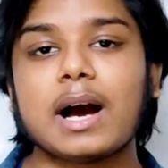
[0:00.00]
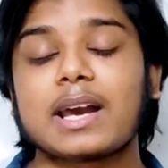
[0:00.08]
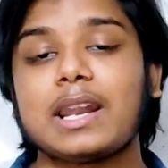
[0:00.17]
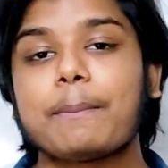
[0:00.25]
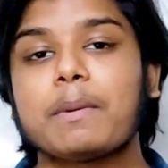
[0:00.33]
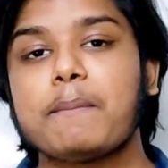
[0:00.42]

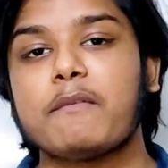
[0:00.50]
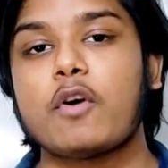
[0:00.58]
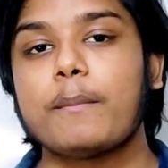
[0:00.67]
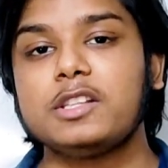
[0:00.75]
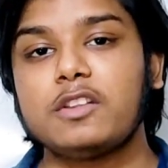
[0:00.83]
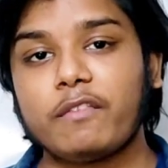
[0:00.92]
अगर आपकी
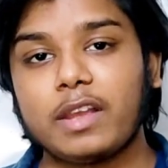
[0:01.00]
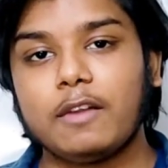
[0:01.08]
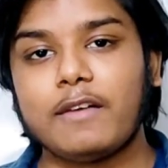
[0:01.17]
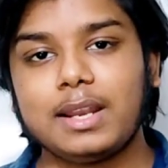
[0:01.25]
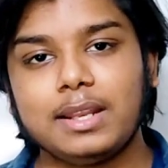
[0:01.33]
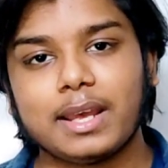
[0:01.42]
परफॉर्मेंस
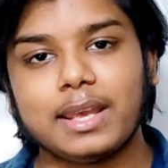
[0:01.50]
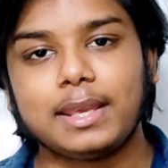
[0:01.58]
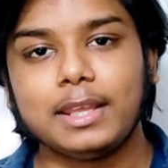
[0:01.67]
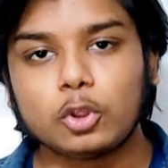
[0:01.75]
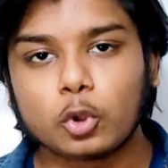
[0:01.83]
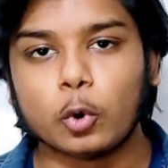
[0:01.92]
फेल वाली
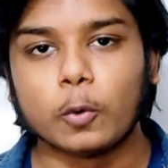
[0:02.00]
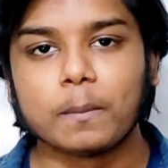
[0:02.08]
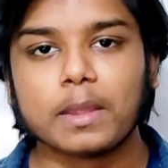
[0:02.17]
रहेगी तो